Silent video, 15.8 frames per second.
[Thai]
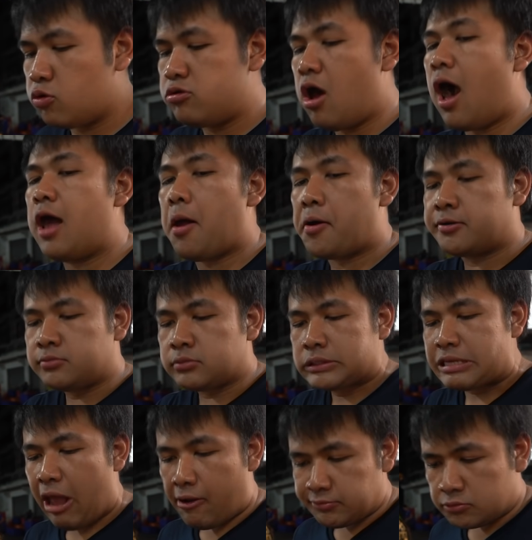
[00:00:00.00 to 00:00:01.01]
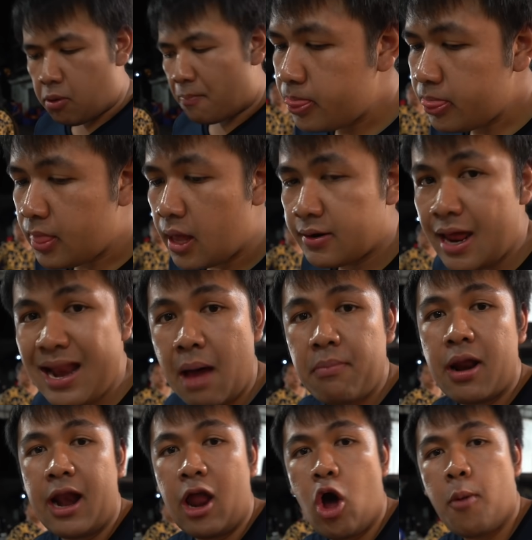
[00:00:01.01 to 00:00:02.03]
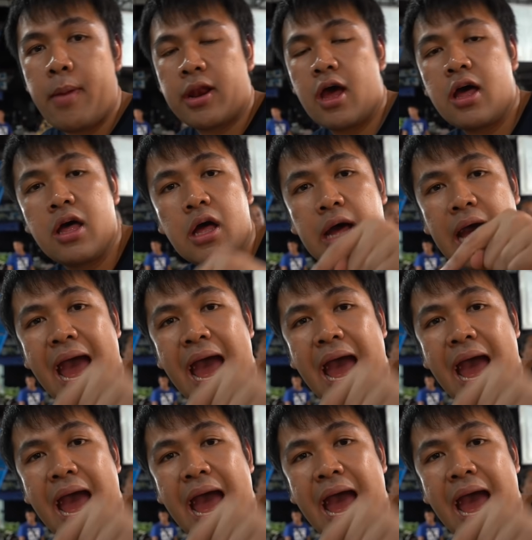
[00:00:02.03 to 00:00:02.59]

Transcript: ดยอดแนะนำเลยแล้วคอมเมนต์ก็คือ